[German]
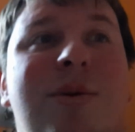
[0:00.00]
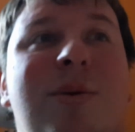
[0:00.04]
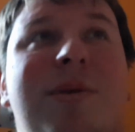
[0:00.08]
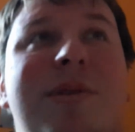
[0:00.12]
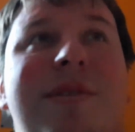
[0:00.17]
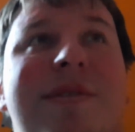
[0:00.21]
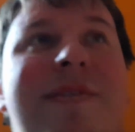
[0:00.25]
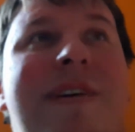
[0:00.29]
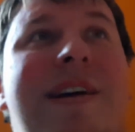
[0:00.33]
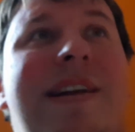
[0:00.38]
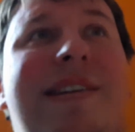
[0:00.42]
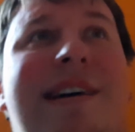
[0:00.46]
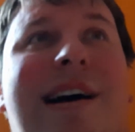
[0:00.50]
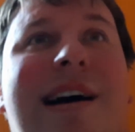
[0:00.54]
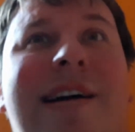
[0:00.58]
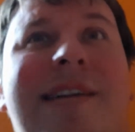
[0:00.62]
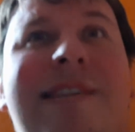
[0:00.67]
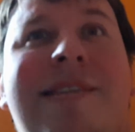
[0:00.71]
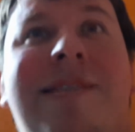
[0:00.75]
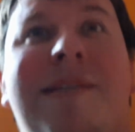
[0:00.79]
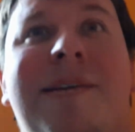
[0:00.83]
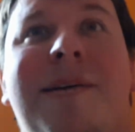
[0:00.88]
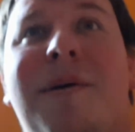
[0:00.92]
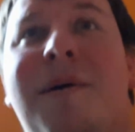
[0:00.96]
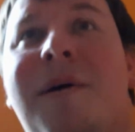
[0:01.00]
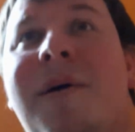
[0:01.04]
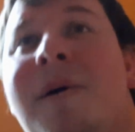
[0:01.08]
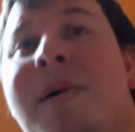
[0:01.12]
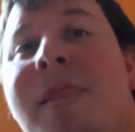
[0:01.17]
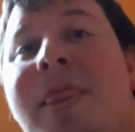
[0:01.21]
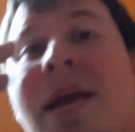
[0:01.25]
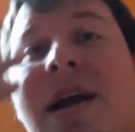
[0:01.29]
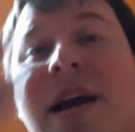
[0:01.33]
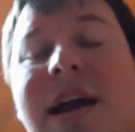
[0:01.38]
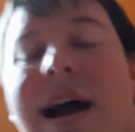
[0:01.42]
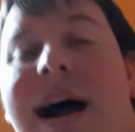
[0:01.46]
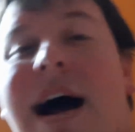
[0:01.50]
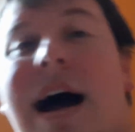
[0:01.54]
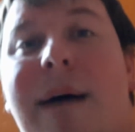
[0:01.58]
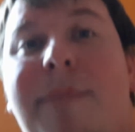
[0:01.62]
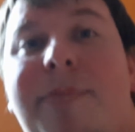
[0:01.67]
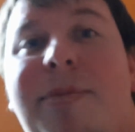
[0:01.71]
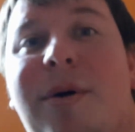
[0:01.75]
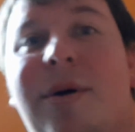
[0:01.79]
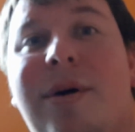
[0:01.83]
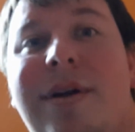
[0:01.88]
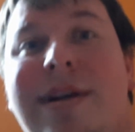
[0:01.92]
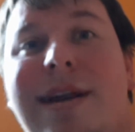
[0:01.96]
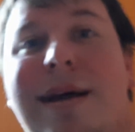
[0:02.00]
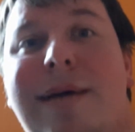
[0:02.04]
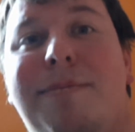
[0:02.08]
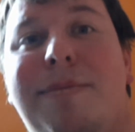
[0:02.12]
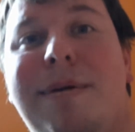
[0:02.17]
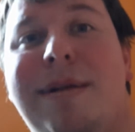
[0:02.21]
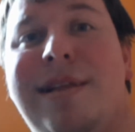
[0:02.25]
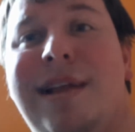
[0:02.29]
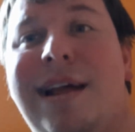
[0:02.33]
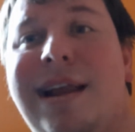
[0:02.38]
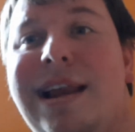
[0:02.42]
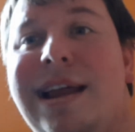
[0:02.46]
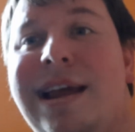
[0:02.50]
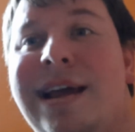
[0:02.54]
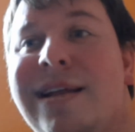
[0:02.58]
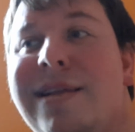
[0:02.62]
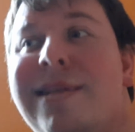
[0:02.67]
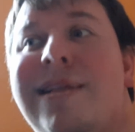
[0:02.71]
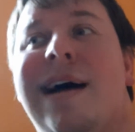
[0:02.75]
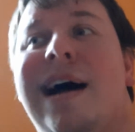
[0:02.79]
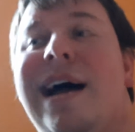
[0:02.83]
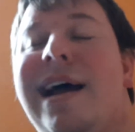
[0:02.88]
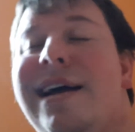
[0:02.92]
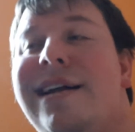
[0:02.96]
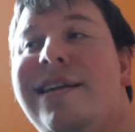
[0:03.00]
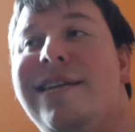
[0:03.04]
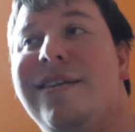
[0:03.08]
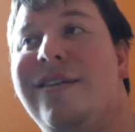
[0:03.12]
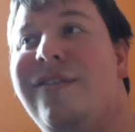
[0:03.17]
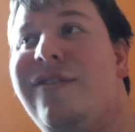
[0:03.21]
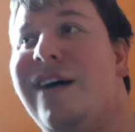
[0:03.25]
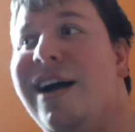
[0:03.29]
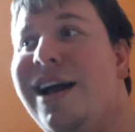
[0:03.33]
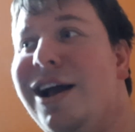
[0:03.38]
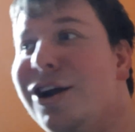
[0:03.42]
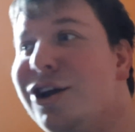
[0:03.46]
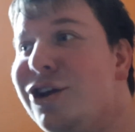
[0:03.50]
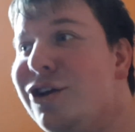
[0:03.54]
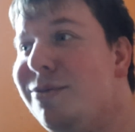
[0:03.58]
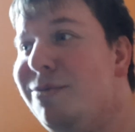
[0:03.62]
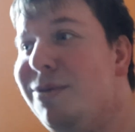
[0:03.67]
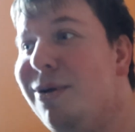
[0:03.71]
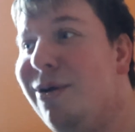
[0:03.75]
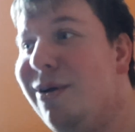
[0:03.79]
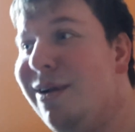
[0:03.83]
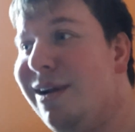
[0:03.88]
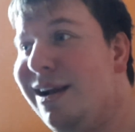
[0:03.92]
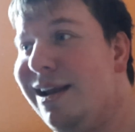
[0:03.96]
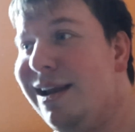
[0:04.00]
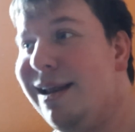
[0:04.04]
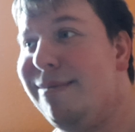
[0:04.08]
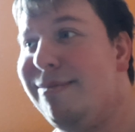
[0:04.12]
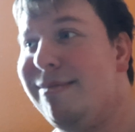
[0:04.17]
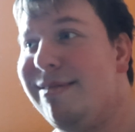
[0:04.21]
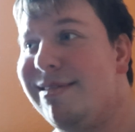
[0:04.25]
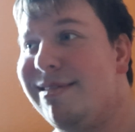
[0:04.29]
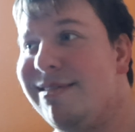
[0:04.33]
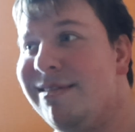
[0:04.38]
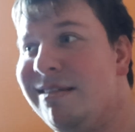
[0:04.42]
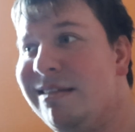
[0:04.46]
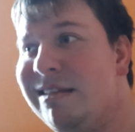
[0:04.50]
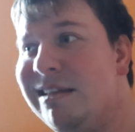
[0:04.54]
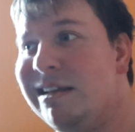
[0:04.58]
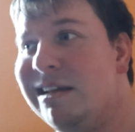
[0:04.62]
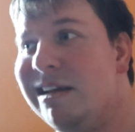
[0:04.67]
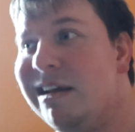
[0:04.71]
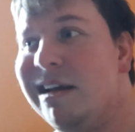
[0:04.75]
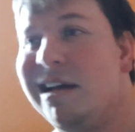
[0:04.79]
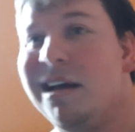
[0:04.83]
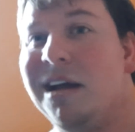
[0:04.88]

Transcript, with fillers: guten Wetters, habt heute eine besinnliche Zeit, feiert schon mit euren Liebsten